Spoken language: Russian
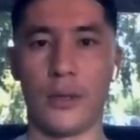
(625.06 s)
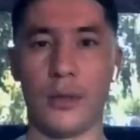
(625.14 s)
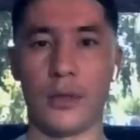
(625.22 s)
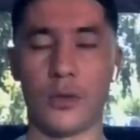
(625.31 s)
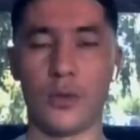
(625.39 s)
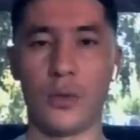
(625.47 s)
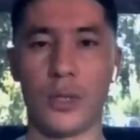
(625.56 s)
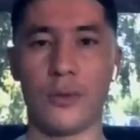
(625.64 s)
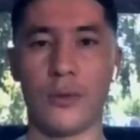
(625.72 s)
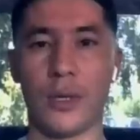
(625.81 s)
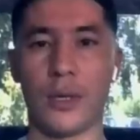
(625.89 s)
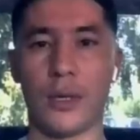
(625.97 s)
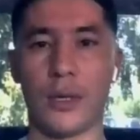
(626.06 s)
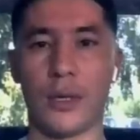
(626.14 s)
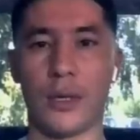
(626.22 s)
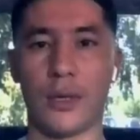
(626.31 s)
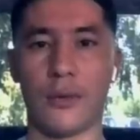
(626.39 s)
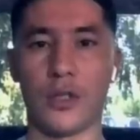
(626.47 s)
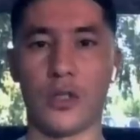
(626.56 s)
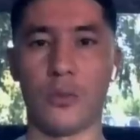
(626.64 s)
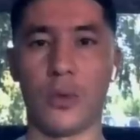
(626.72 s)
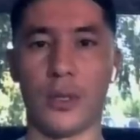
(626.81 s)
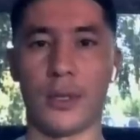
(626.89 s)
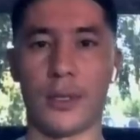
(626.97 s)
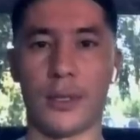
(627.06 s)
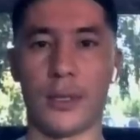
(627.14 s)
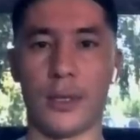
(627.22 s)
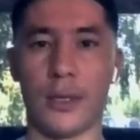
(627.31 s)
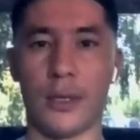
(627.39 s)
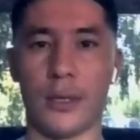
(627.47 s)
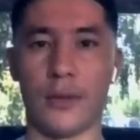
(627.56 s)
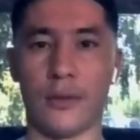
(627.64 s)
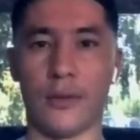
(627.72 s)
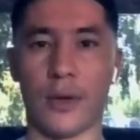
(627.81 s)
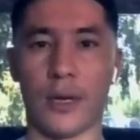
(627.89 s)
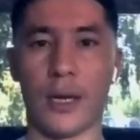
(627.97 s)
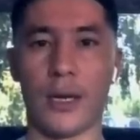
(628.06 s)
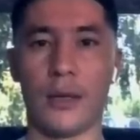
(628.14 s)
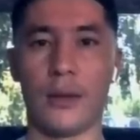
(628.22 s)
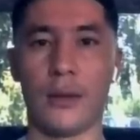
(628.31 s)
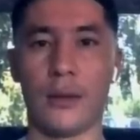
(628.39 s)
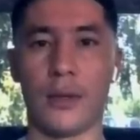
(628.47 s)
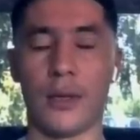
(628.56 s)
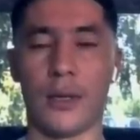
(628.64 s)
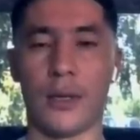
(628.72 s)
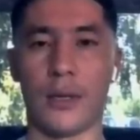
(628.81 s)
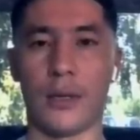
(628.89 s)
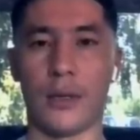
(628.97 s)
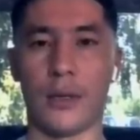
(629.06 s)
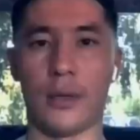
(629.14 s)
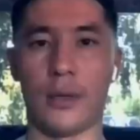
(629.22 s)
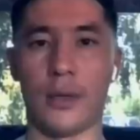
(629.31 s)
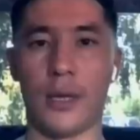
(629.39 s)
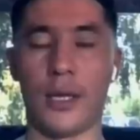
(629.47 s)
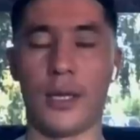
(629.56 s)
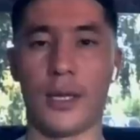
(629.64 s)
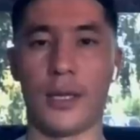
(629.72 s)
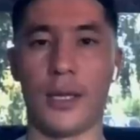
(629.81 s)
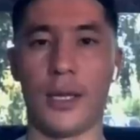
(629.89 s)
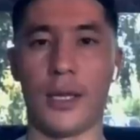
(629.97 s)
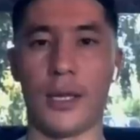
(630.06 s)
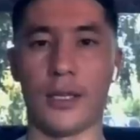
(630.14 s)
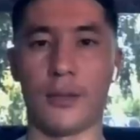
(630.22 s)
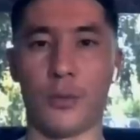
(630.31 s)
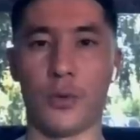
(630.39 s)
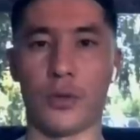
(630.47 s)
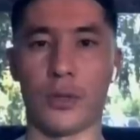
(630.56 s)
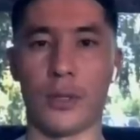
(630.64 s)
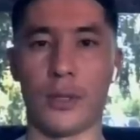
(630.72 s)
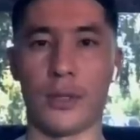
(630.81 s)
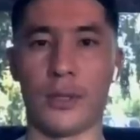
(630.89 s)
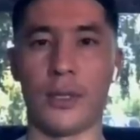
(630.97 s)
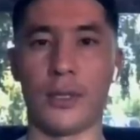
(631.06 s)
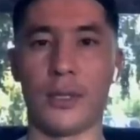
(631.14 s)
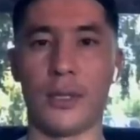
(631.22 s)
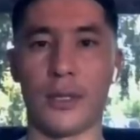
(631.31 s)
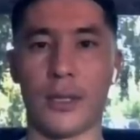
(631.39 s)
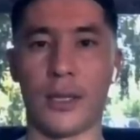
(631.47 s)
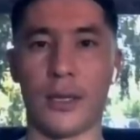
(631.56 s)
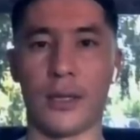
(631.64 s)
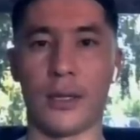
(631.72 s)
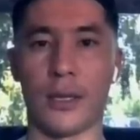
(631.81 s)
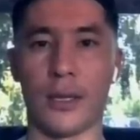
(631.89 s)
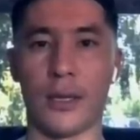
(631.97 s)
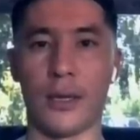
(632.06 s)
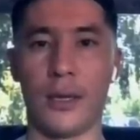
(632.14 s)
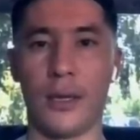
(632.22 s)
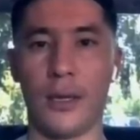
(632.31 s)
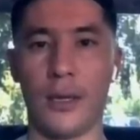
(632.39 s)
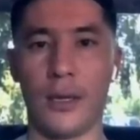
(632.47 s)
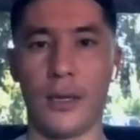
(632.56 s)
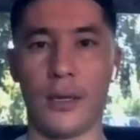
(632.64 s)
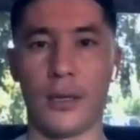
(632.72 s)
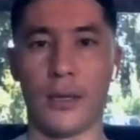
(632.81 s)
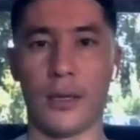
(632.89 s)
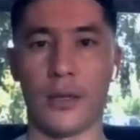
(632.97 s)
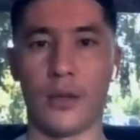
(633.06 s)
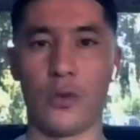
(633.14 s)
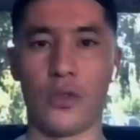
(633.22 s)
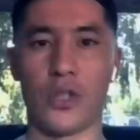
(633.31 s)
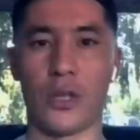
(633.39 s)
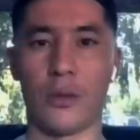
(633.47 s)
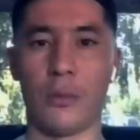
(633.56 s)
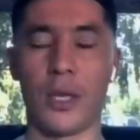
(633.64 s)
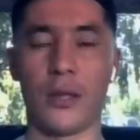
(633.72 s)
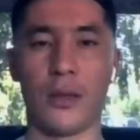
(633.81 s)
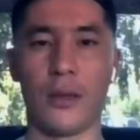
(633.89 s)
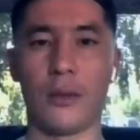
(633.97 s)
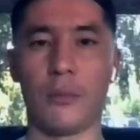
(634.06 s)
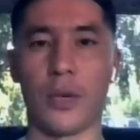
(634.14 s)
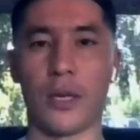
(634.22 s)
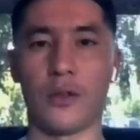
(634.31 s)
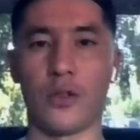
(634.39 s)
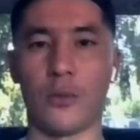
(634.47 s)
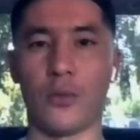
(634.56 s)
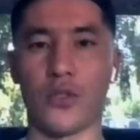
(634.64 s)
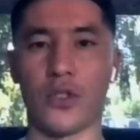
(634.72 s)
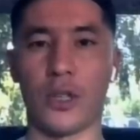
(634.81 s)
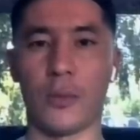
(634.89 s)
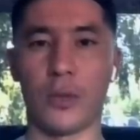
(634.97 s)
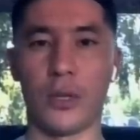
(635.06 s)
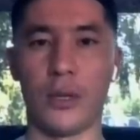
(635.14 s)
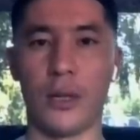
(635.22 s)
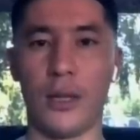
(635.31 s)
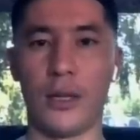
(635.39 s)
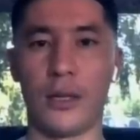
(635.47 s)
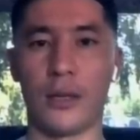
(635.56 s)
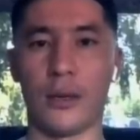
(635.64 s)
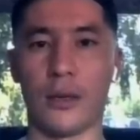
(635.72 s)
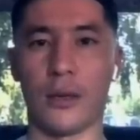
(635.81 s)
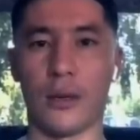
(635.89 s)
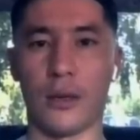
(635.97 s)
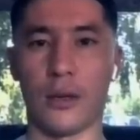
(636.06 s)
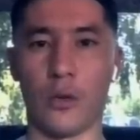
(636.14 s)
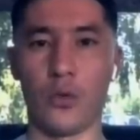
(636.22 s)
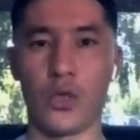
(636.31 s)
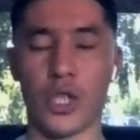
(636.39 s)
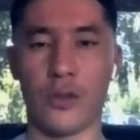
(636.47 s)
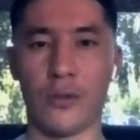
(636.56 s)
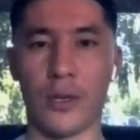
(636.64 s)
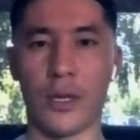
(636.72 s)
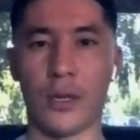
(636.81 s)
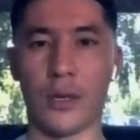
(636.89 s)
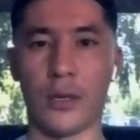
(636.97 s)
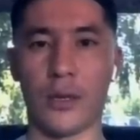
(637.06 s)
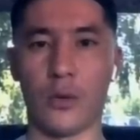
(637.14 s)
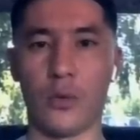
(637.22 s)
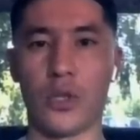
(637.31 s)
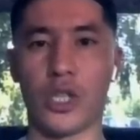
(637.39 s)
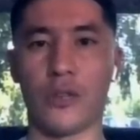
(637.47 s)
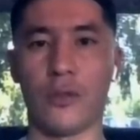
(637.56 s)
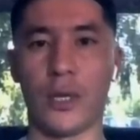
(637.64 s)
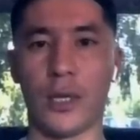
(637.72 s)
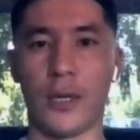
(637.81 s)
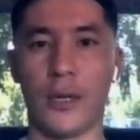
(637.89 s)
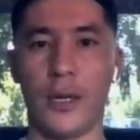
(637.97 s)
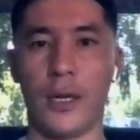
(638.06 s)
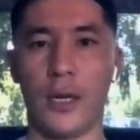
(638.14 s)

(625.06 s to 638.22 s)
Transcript: искусство, в особенности вокал, э, это не спорт. Здесь нет каких-то э, точных метрик, по которым можно определить э, лучшего, худшего.